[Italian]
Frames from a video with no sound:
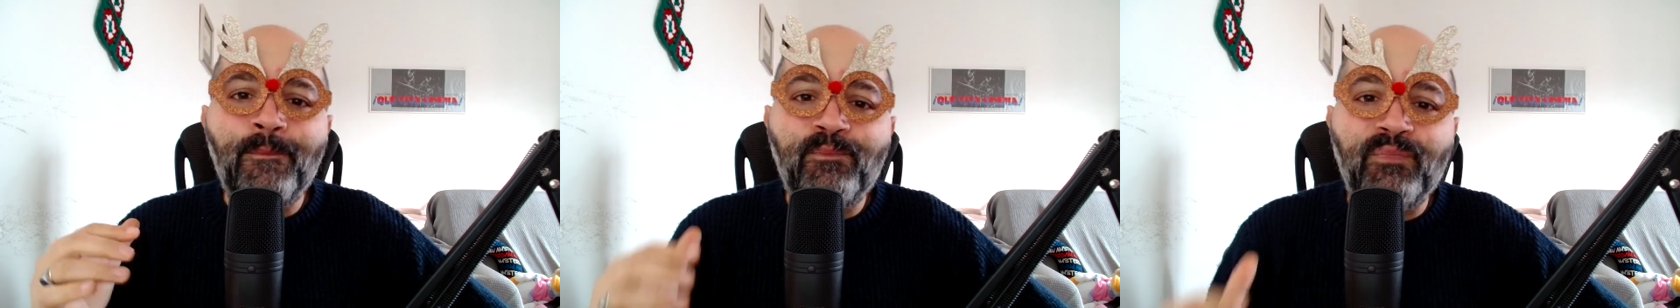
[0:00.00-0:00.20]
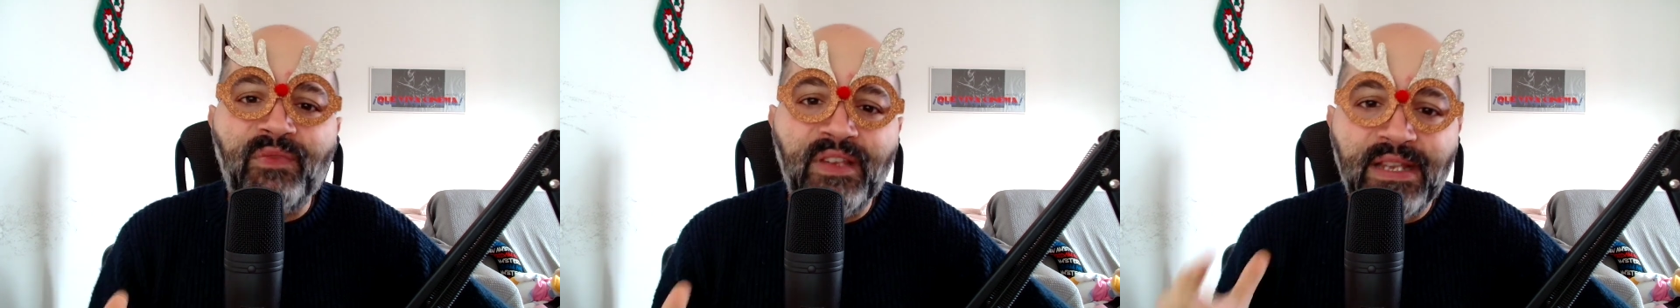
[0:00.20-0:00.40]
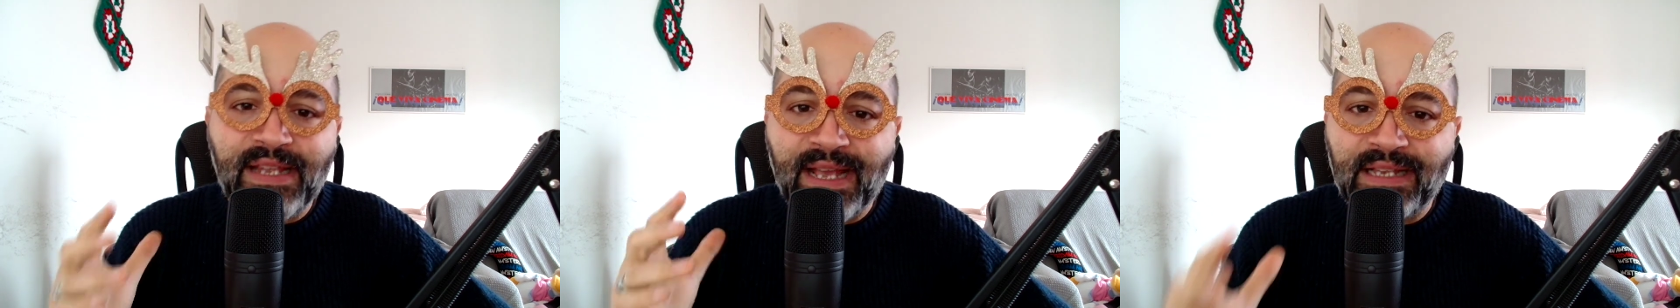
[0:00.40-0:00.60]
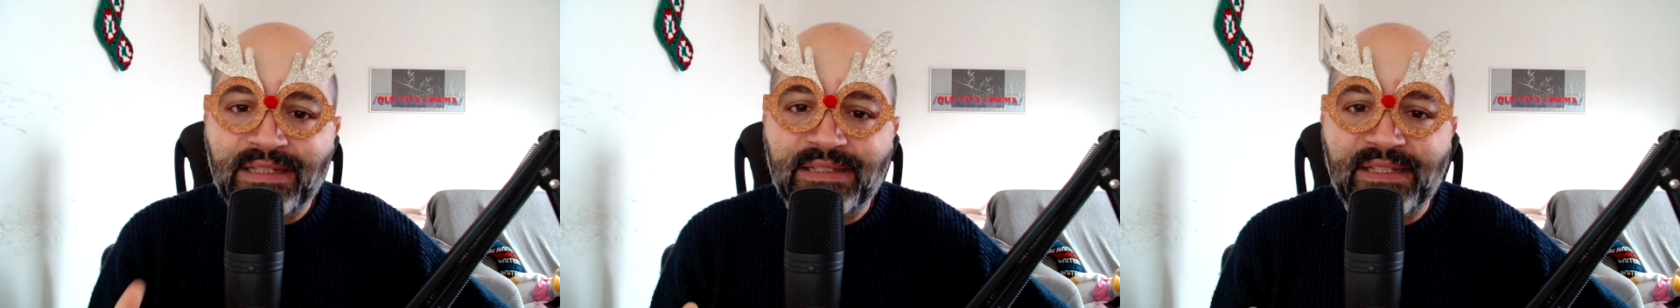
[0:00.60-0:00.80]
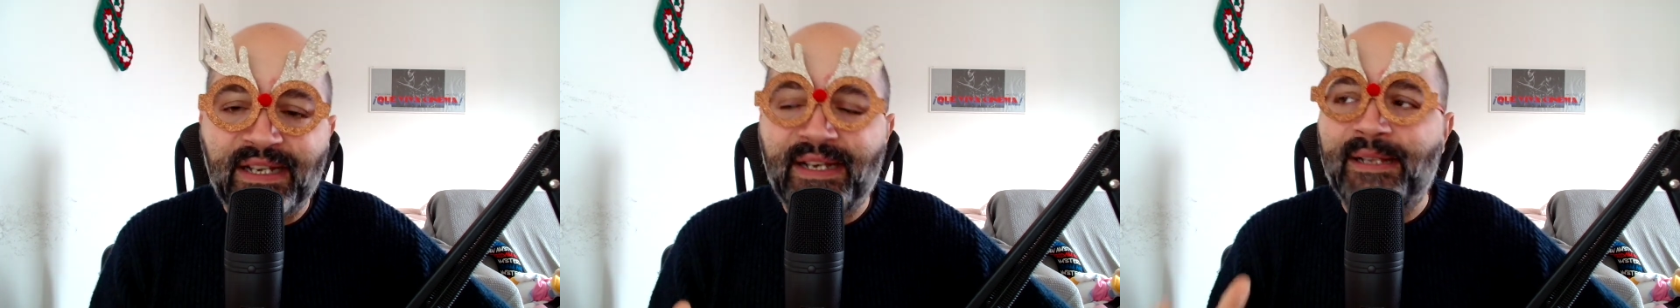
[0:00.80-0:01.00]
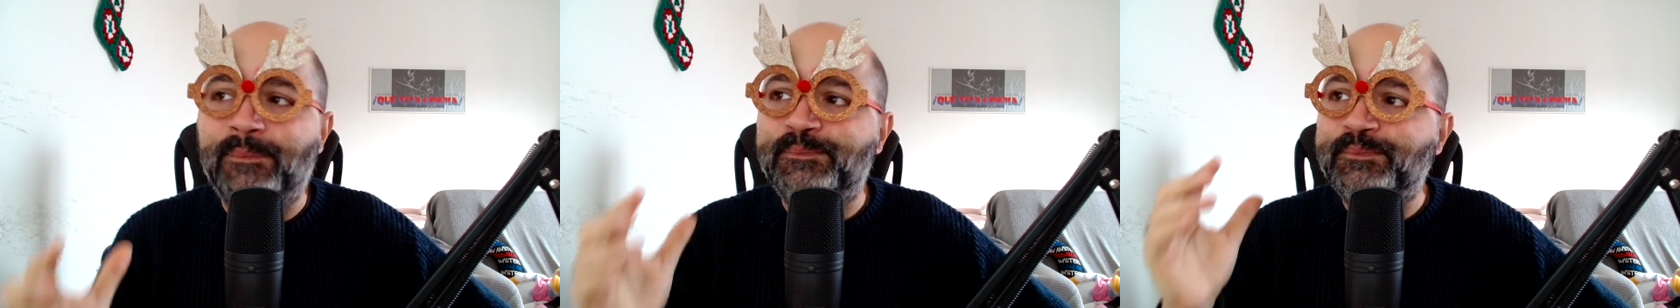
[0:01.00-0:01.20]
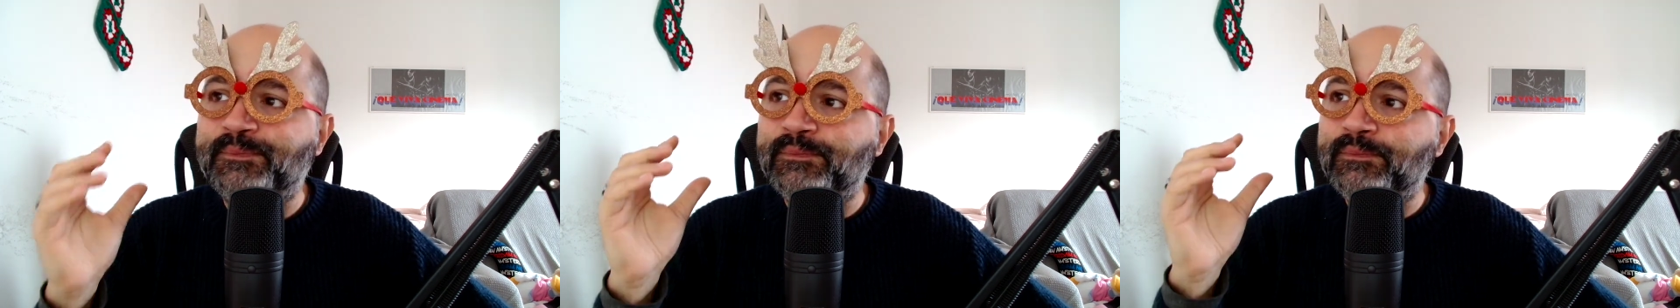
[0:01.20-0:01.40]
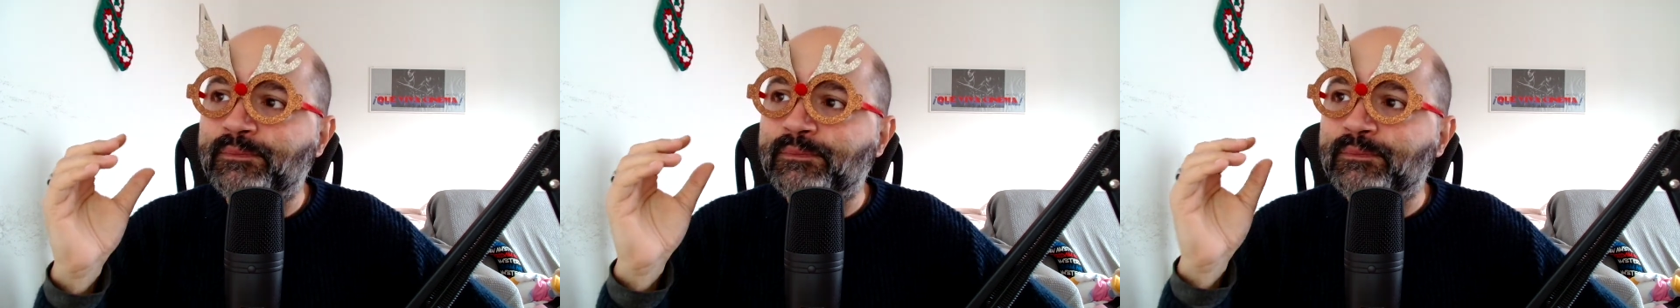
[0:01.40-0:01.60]
di essere
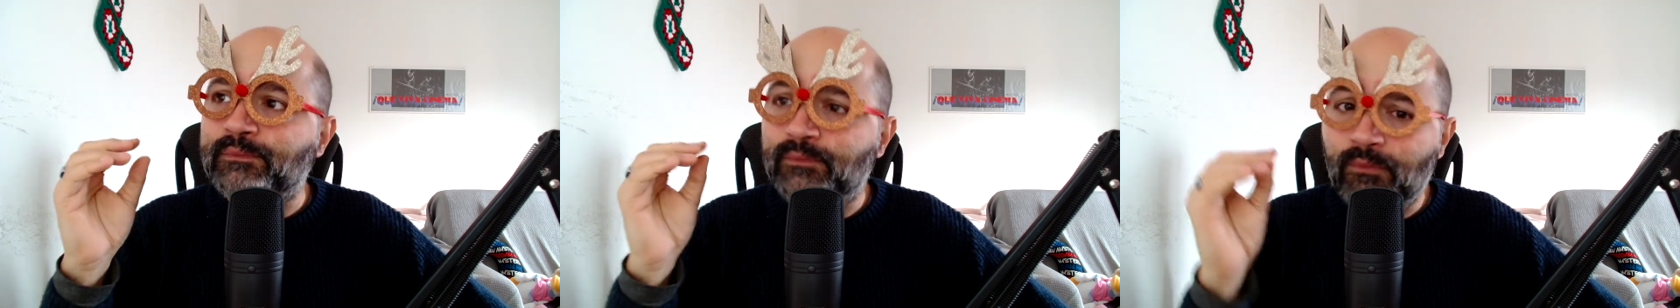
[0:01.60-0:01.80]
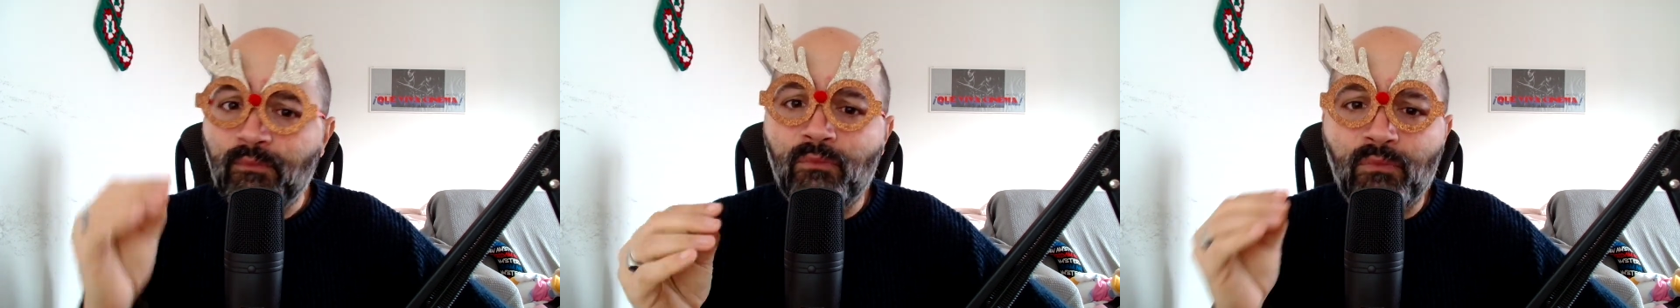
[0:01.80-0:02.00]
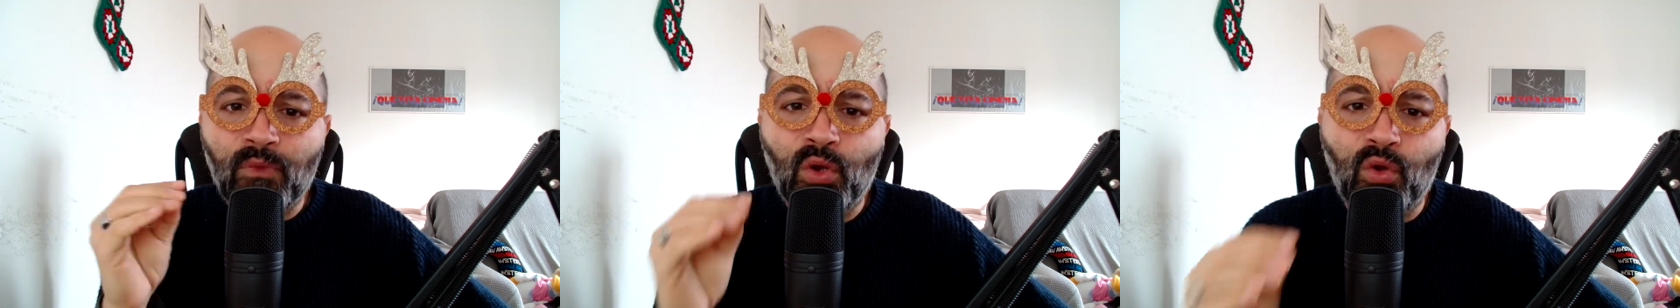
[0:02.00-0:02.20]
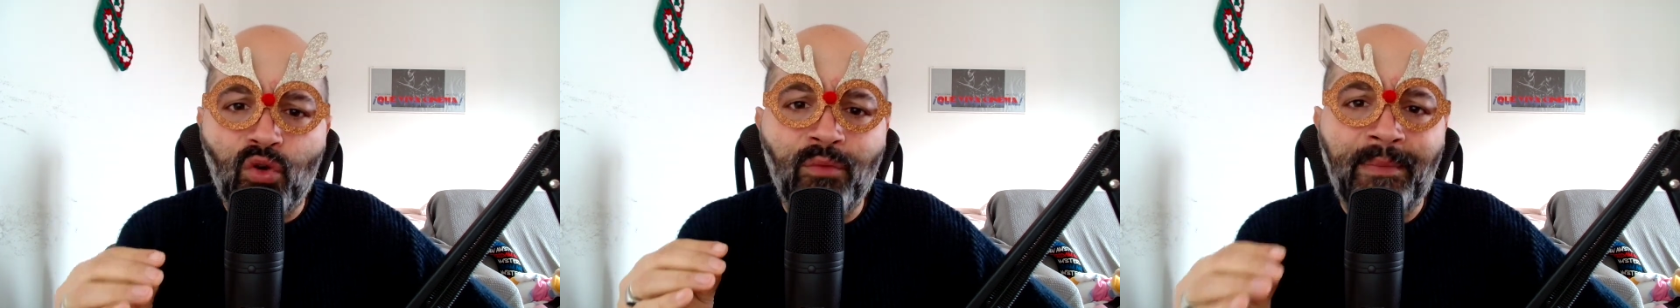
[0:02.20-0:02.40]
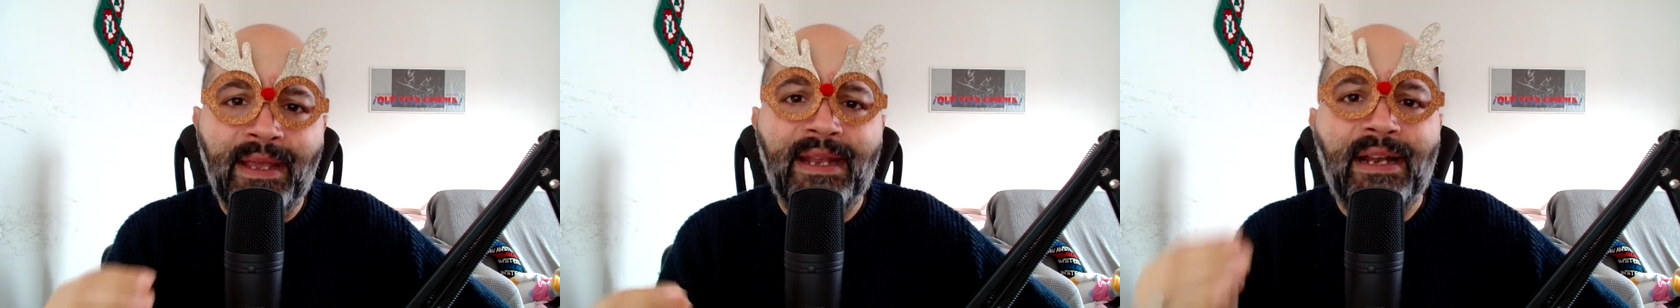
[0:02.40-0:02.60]
come